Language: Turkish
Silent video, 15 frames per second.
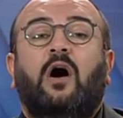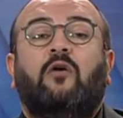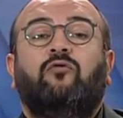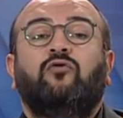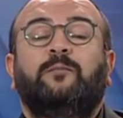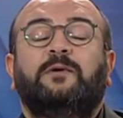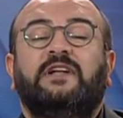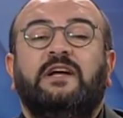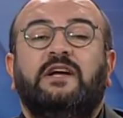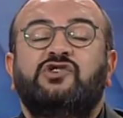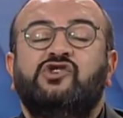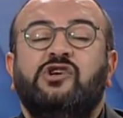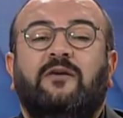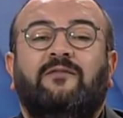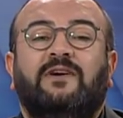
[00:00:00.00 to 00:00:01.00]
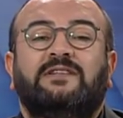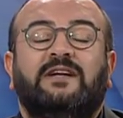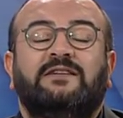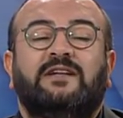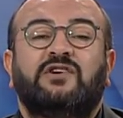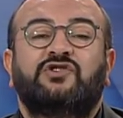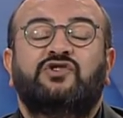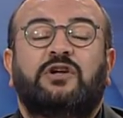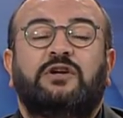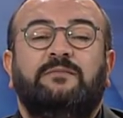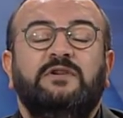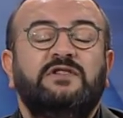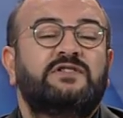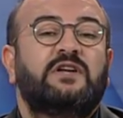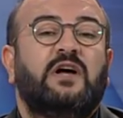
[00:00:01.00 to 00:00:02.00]
Avrupa'da yaşayan
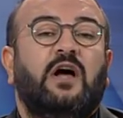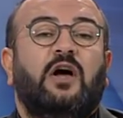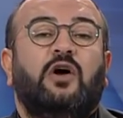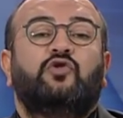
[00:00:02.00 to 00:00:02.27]
vatandaşlarımız